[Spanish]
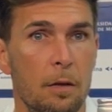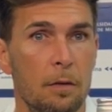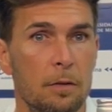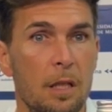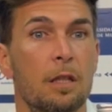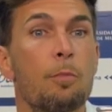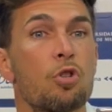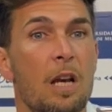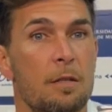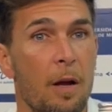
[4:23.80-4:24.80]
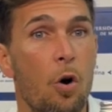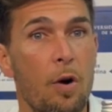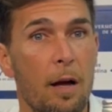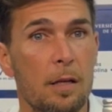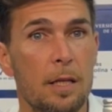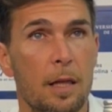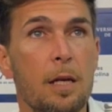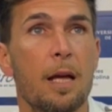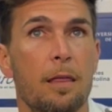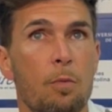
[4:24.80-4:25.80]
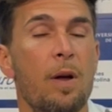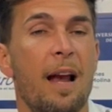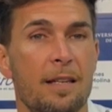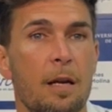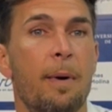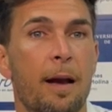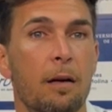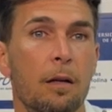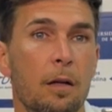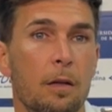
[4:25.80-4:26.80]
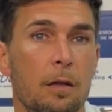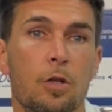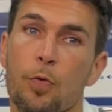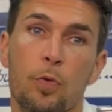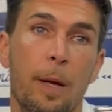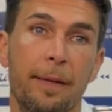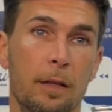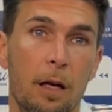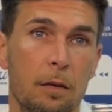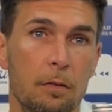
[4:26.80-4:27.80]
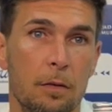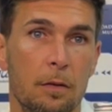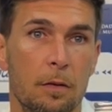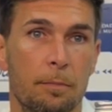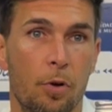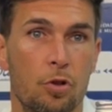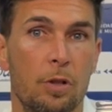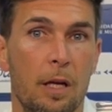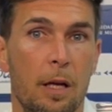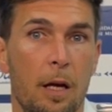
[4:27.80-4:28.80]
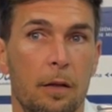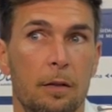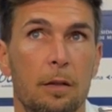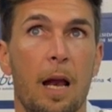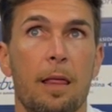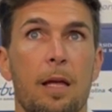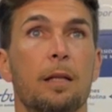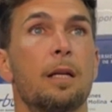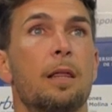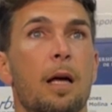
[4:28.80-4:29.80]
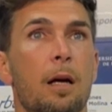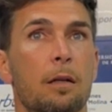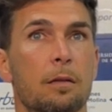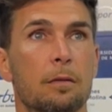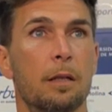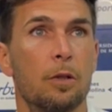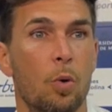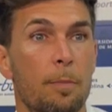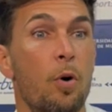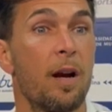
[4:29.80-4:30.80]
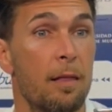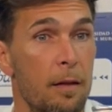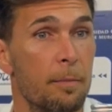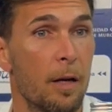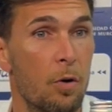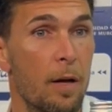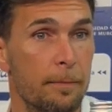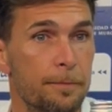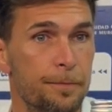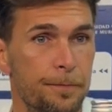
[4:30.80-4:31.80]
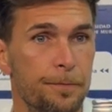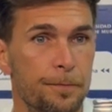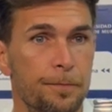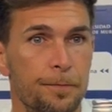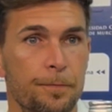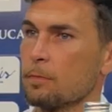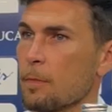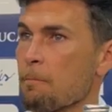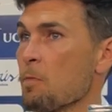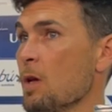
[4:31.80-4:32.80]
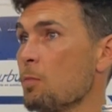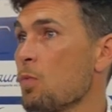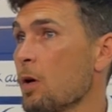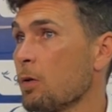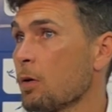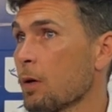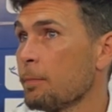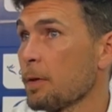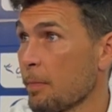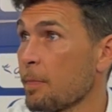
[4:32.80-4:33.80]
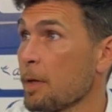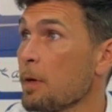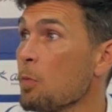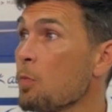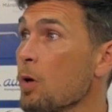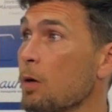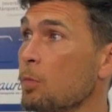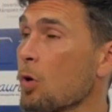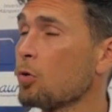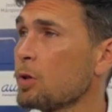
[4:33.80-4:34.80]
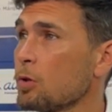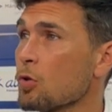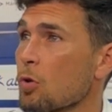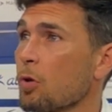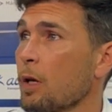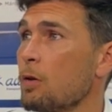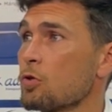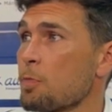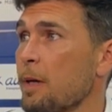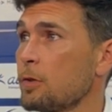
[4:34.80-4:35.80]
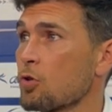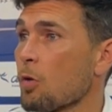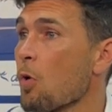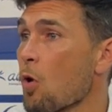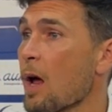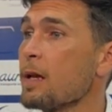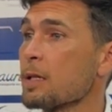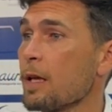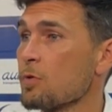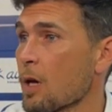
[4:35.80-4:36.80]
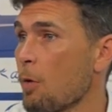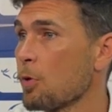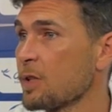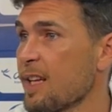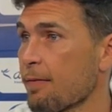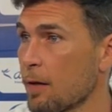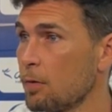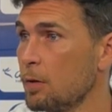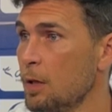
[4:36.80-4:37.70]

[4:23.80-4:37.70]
sentimos que las mejora, es decir, que hace buena la semana y eso es fundamental, porque eso te eh, da la certeza de que tu equipo crece, mejora. Bueno, eh, primero muy, muy contentos con que los dos partidos como locales hayamos dejado portería cero.